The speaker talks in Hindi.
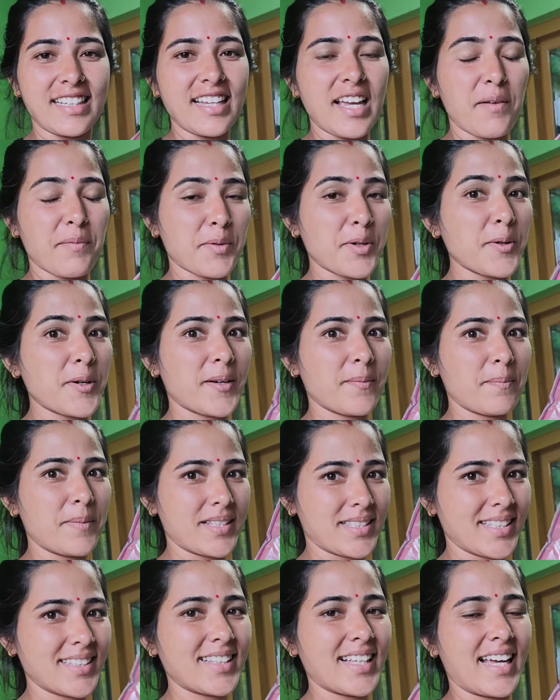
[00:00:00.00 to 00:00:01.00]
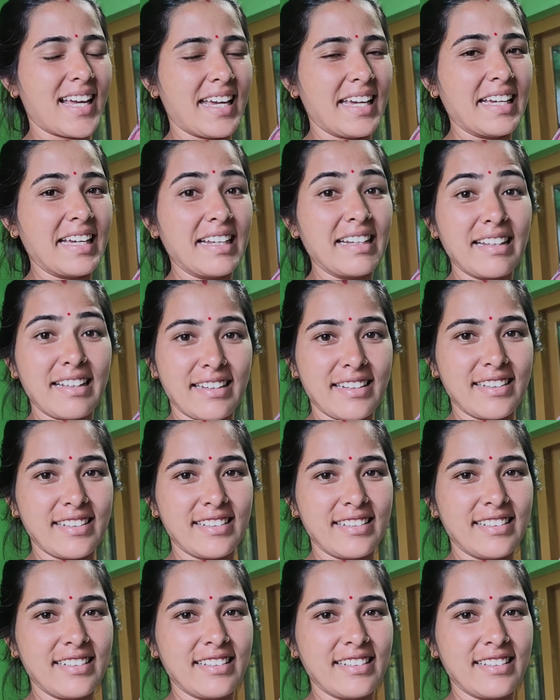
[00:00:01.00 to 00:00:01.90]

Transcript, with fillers: कि आपको पसंद आया या नहीं